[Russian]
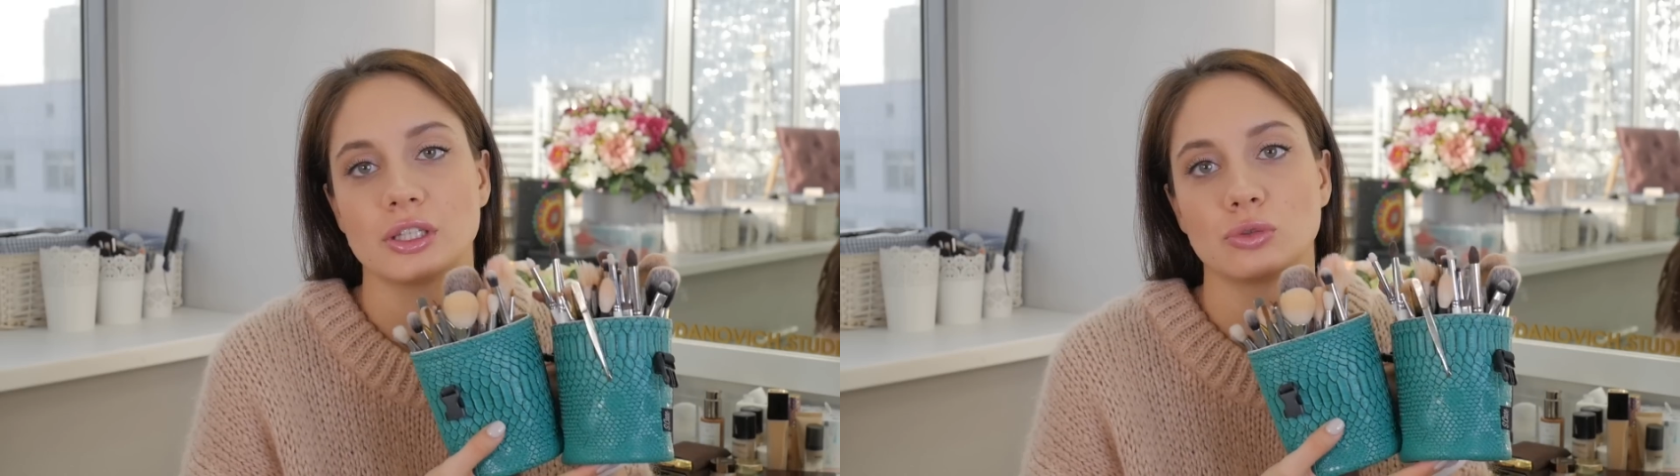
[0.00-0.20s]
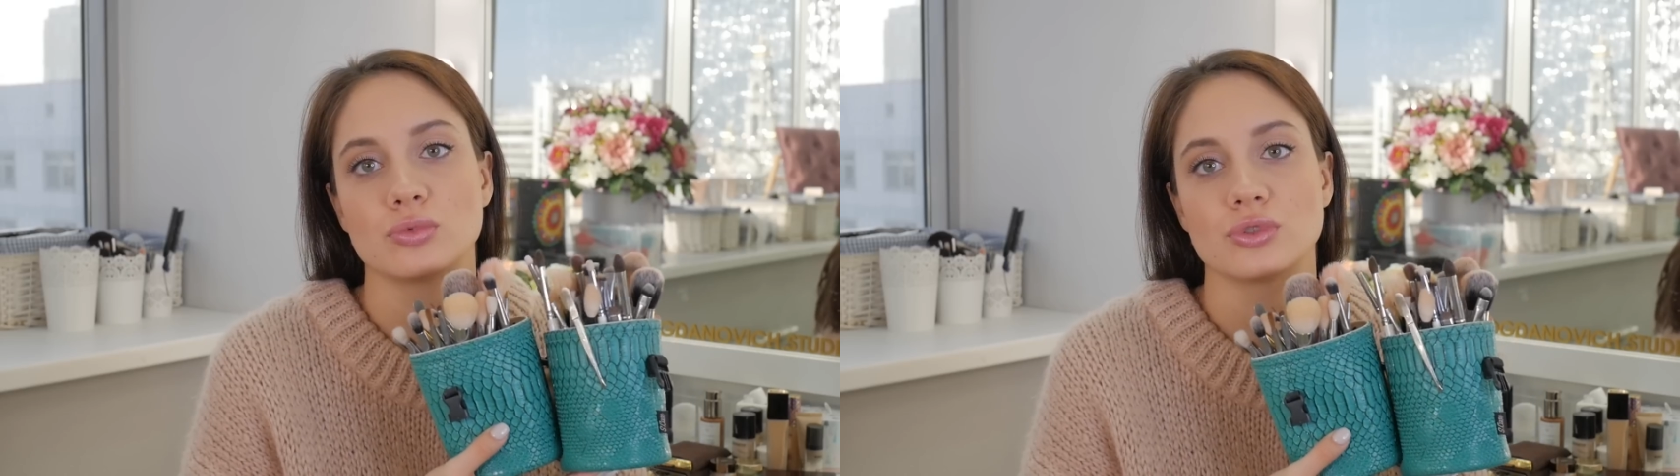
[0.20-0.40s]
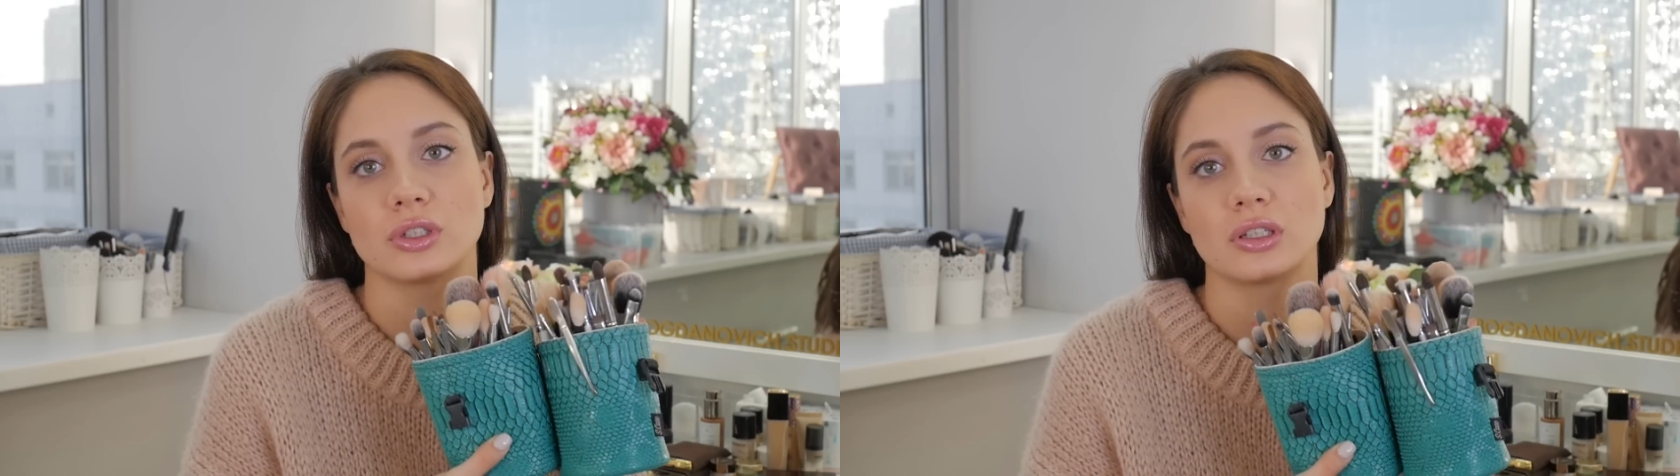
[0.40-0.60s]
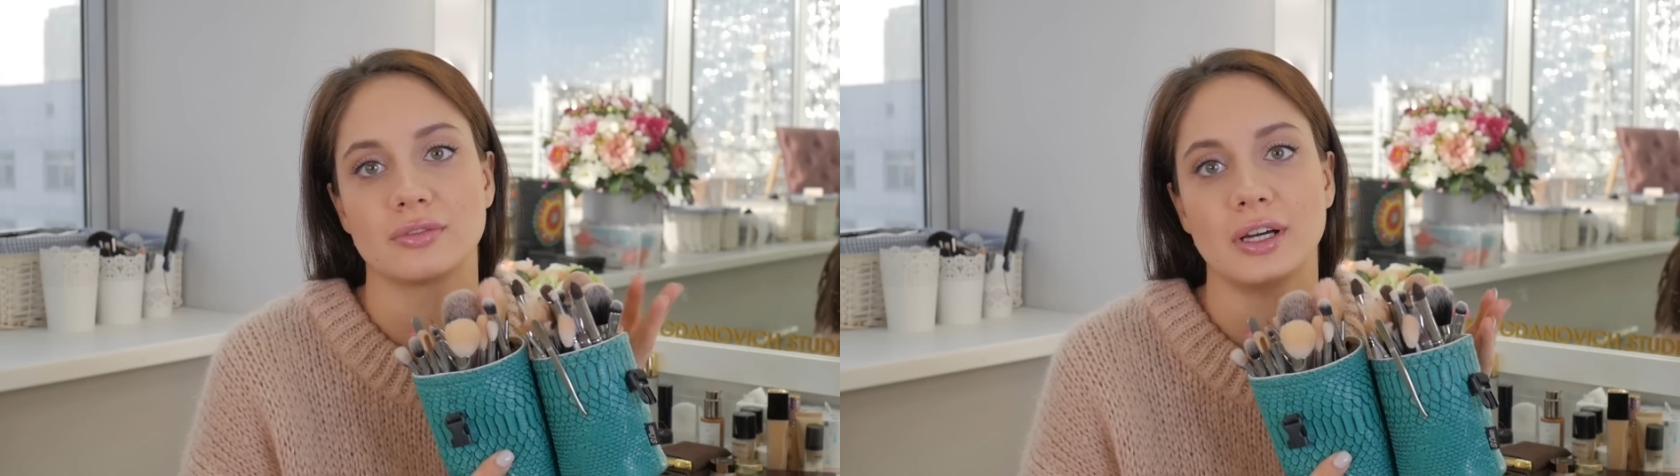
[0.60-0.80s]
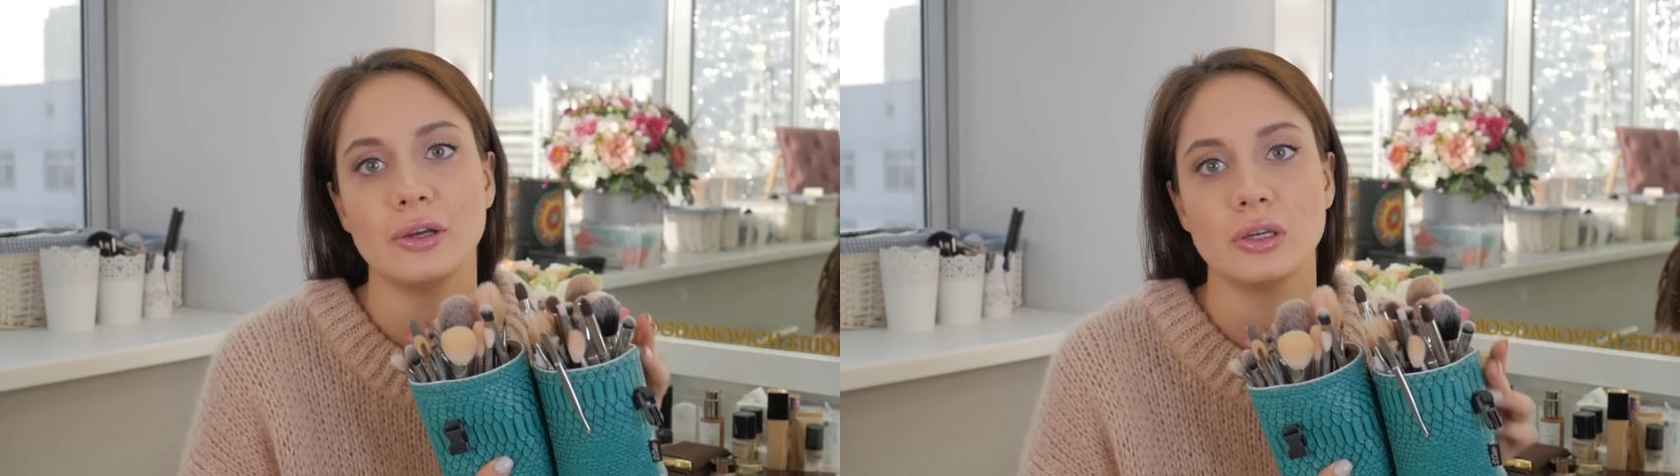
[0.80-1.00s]
я тубус
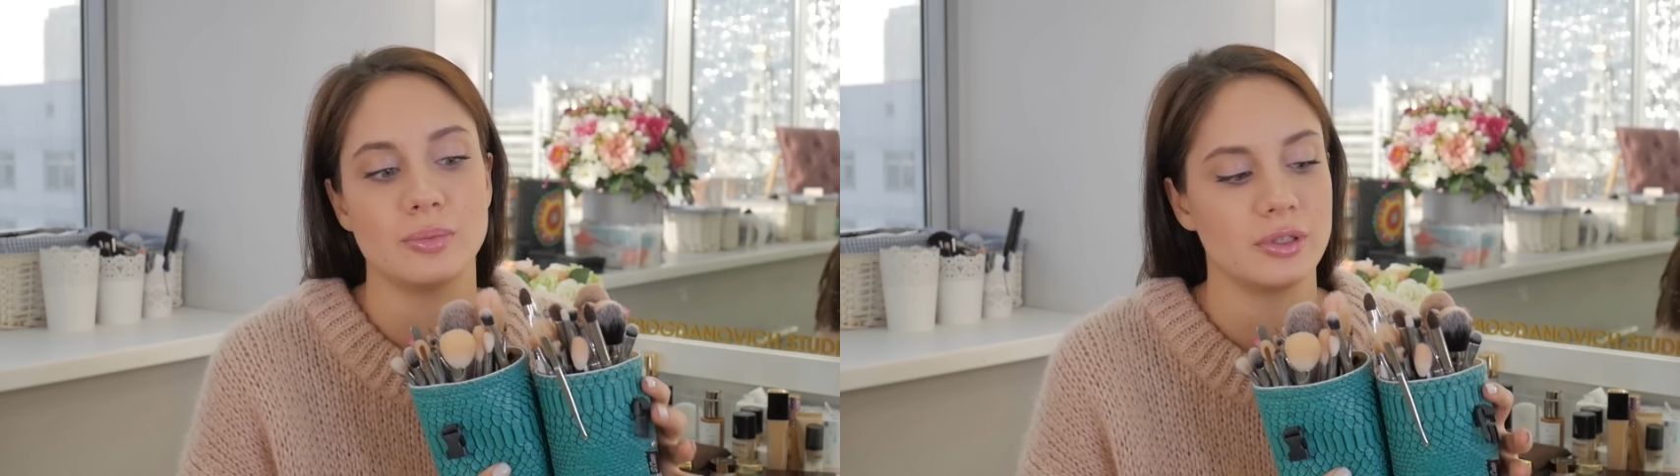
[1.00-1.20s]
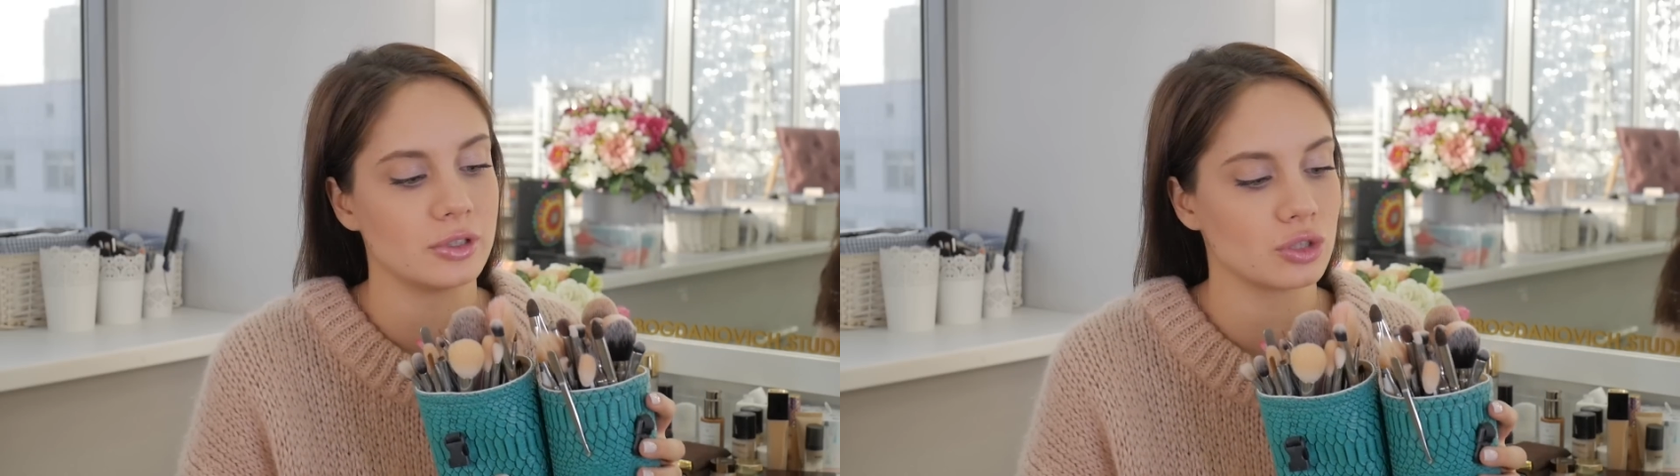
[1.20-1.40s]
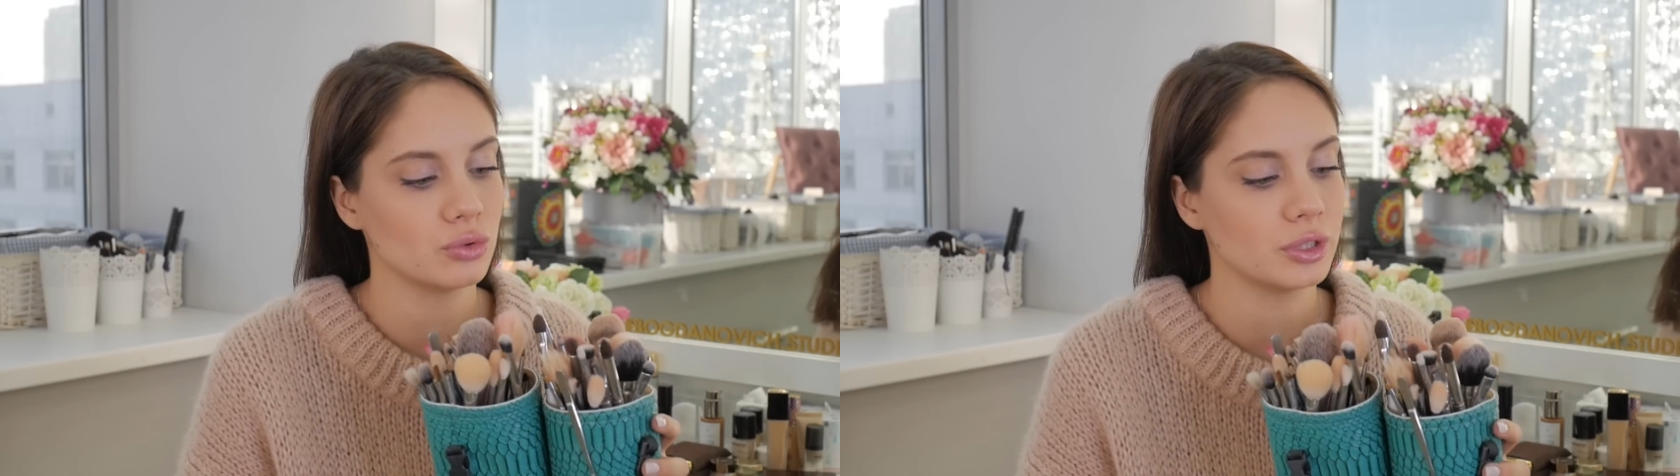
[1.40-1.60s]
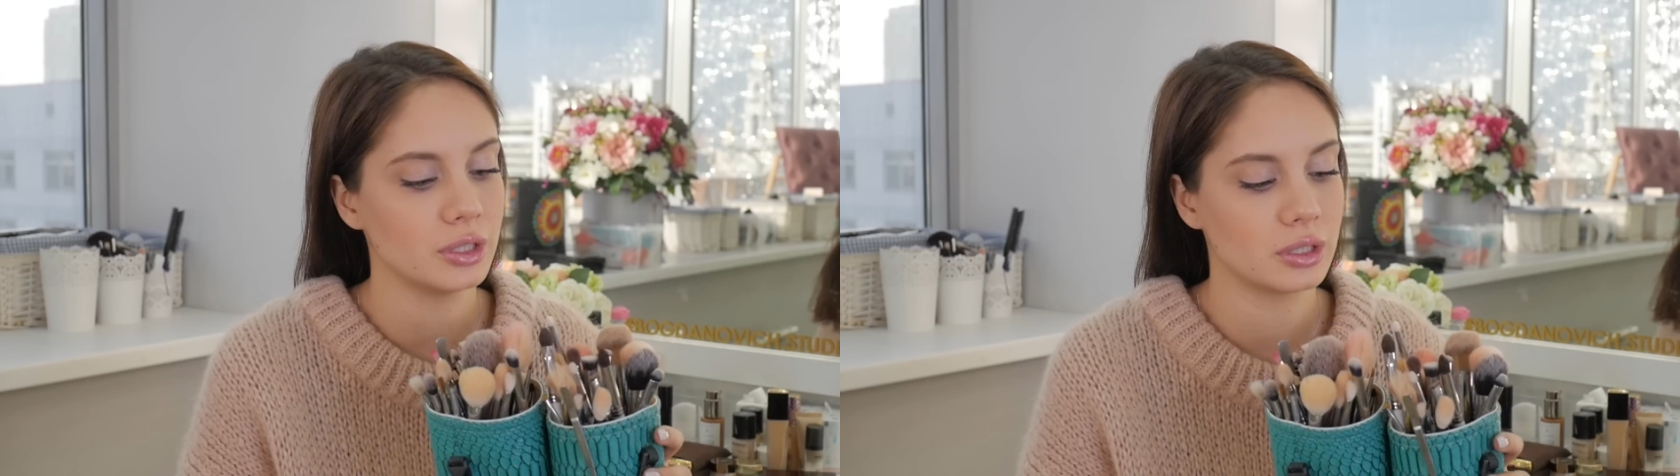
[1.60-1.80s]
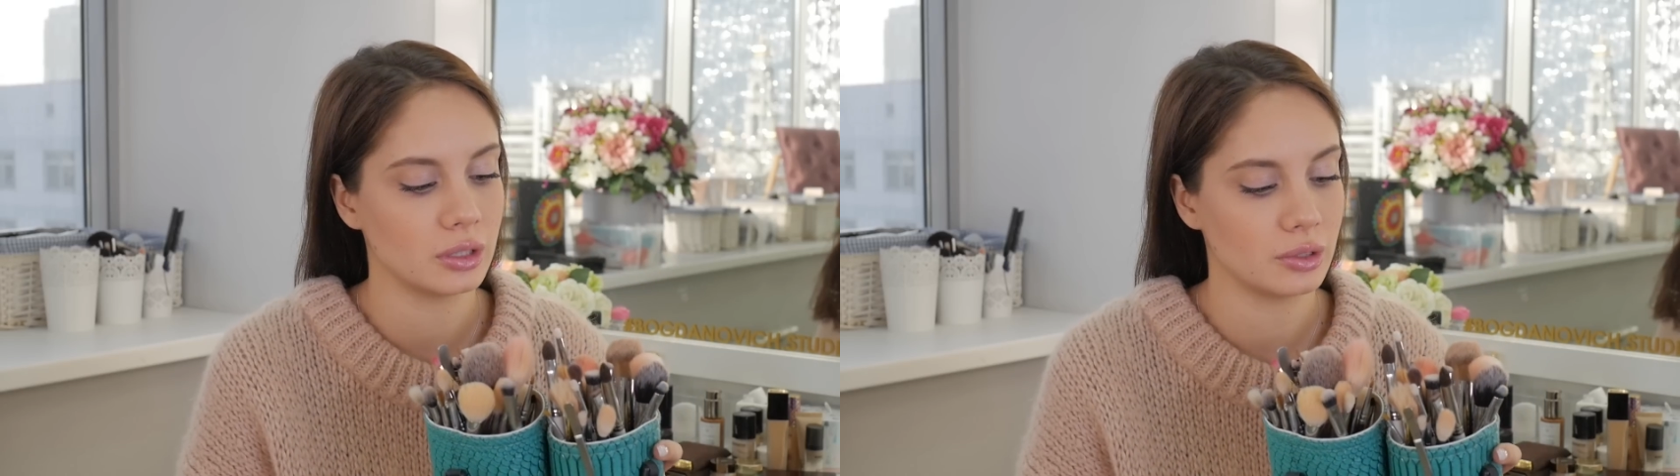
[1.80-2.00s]
закрываю и перевожу
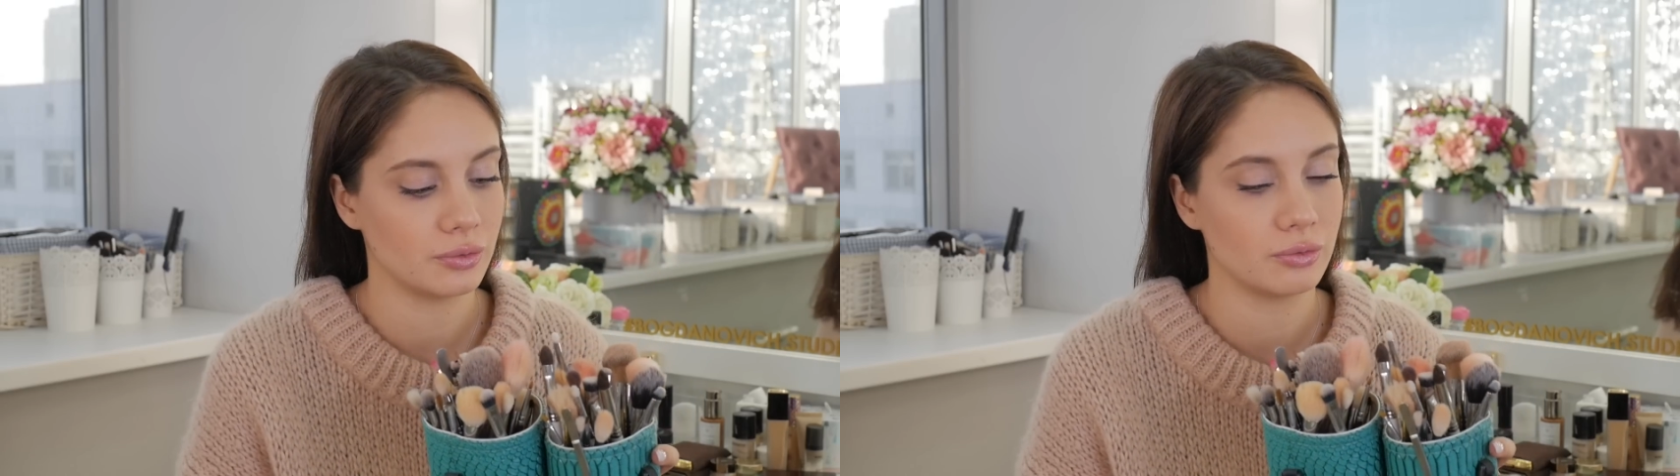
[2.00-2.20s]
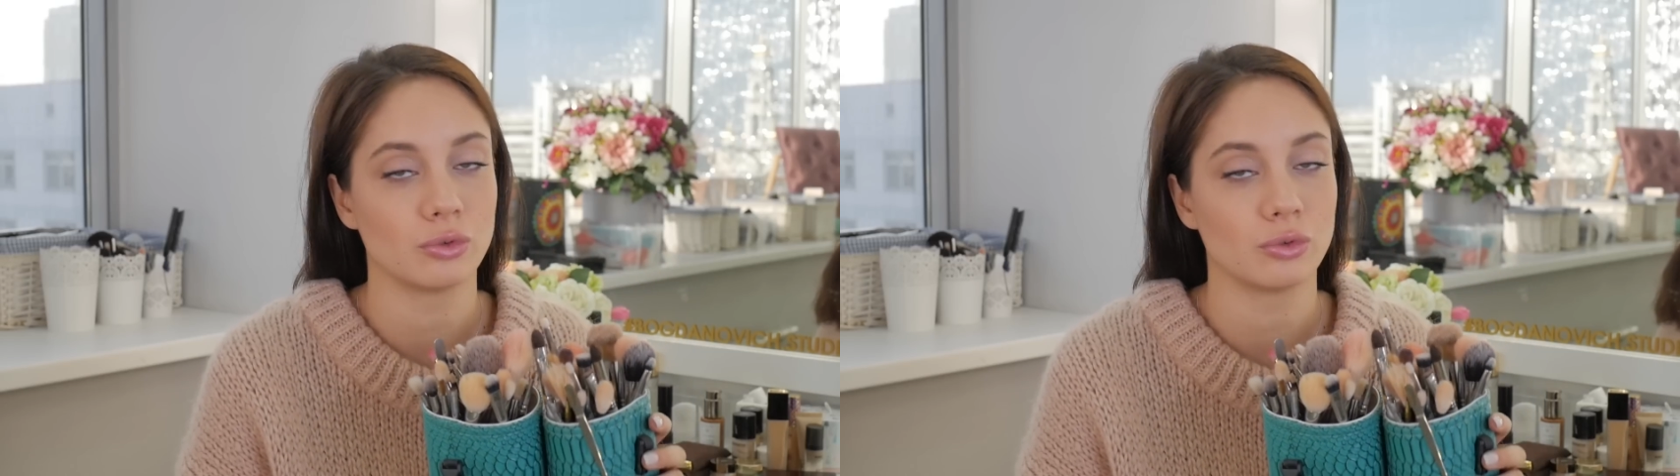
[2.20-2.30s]
их э,